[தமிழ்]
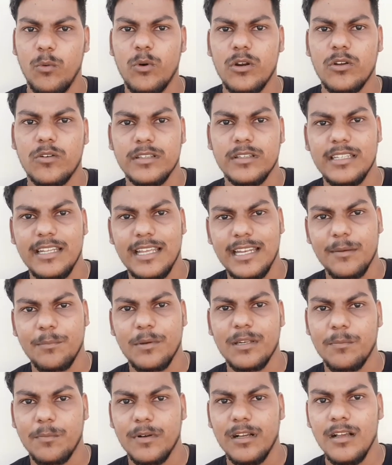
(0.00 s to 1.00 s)
ஊருக்கு வந்து நிறைய
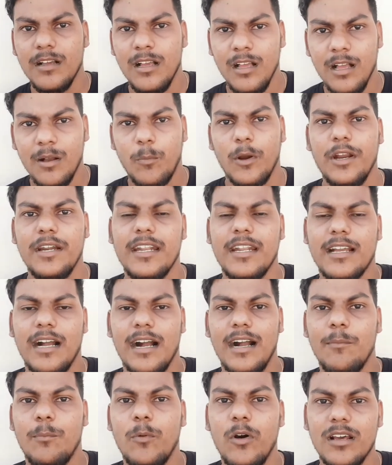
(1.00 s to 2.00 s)
பேர்
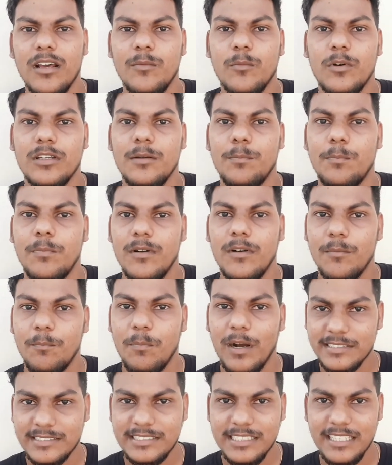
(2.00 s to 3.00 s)
போயிட்டுருக்காங்க போகும்போது
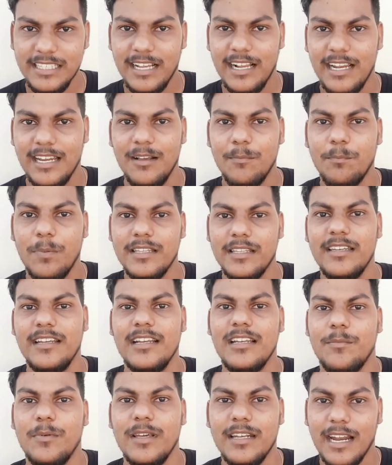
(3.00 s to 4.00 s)
பசினால
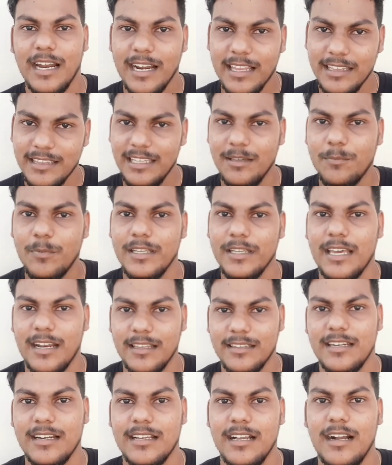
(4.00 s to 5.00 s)
பதினேழு பேர் நடந்தே போய்
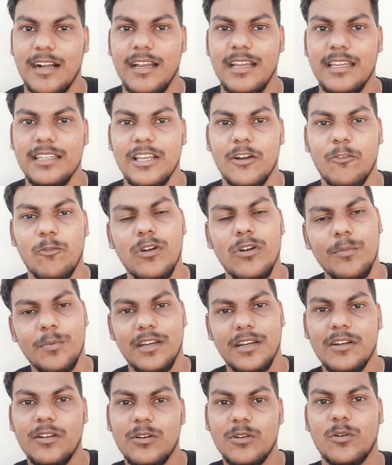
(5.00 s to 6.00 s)
இறந்துருக்காங்க இது எவ்வளோ
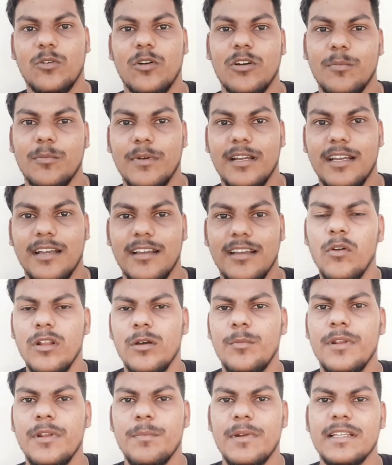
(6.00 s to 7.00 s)
பெரிய இன்னொரு கொடுமை
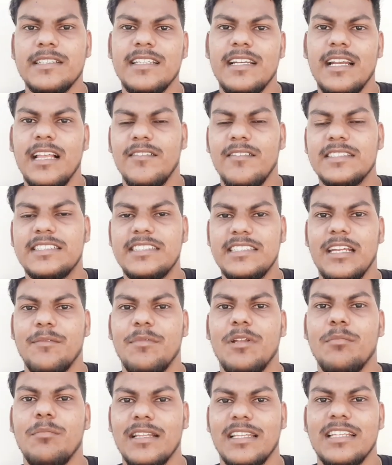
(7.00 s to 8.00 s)
இவ்வளோ பெரிய பிரச்சனைலாம் வச்சுட்டு
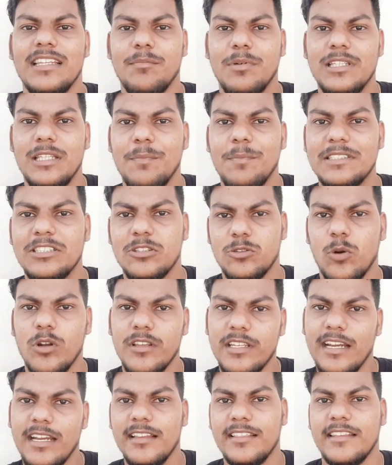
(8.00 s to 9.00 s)
எப்படி மதத்தை பற்றி பேச
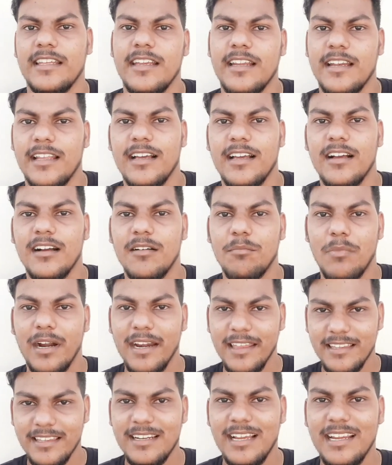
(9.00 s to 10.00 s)
தோணுதுன்னு எனக்கு தெரியல
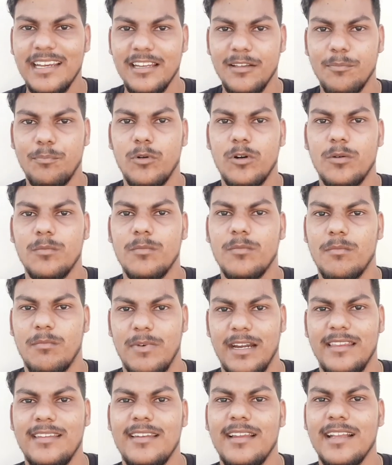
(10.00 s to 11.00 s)
மனிதனாய் நிற்போம்
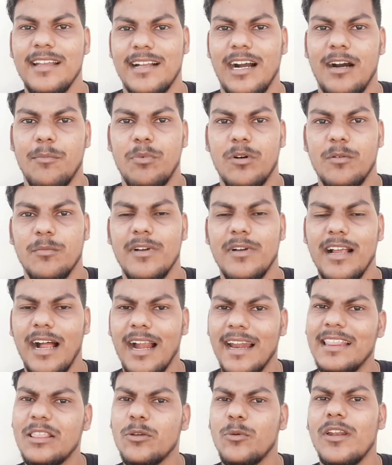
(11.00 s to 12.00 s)
மனிதனாய் காப்போம்
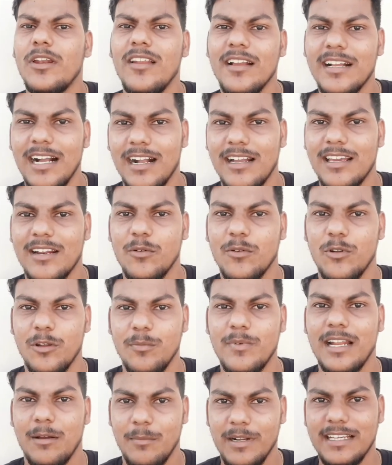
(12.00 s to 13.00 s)
அனைத்து உயிரினை காக்கிற
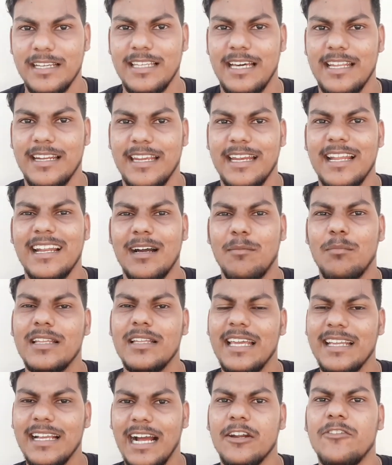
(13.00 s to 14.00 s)
உரிமை நமக்கு தான் இருக்குது ஏன்னா நம்ம
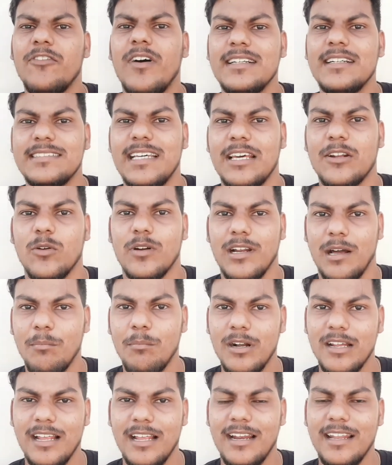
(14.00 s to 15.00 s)
தான் இங்கே அட்வான்ஸாக இருக்கும்
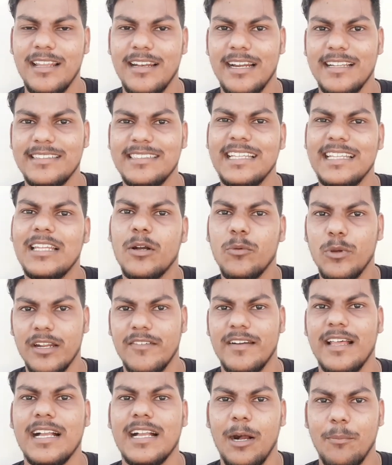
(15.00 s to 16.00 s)
நம்மளால நினச்சா எந்த
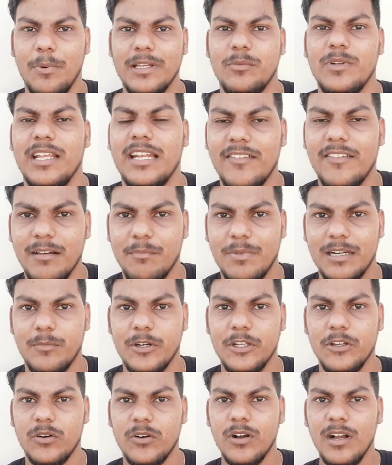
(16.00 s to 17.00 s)
உயிரை வேணால் காப்பாற்ற முடியும் என்ன பண்ண
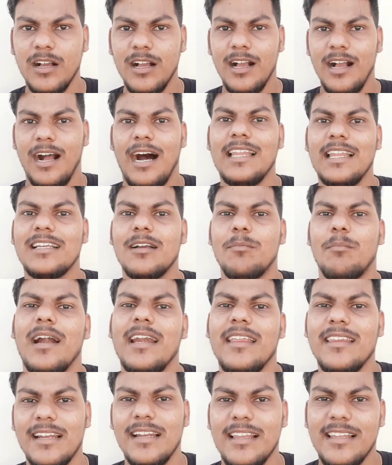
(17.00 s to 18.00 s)
முடியும் அதுக்கு
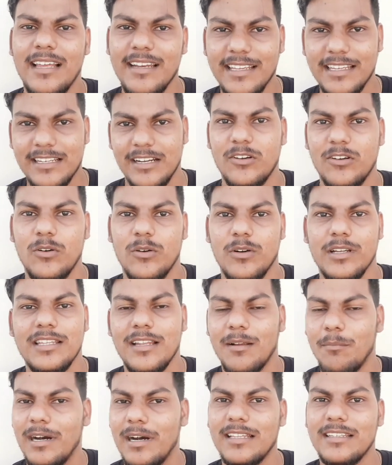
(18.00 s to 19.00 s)
மனிதனாக தான் நிற்கணும்
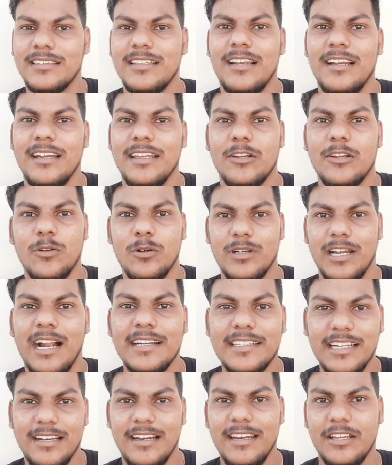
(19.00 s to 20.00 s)
இதில் மதத்தால் நிற்கணும்
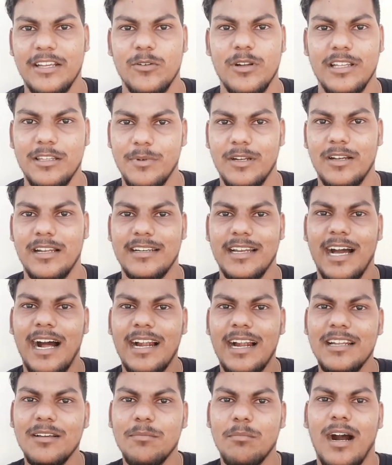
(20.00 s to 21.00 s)
நாட்டால் நிற்கணும் எதுவுமே இல்லை
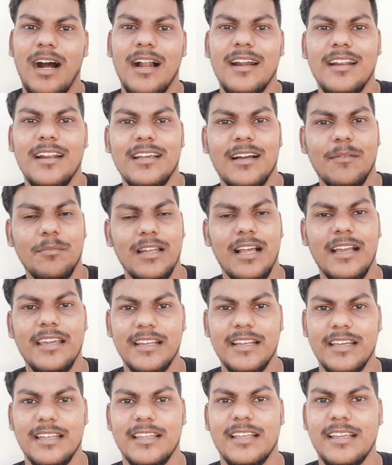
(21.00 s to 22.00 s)
நாடு பாடு அப்படிலாம்
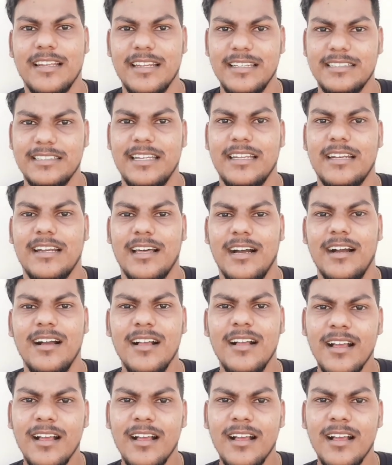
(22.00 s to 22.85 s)
இருக்கிறதுக்கு ரீசன் என்னென்னா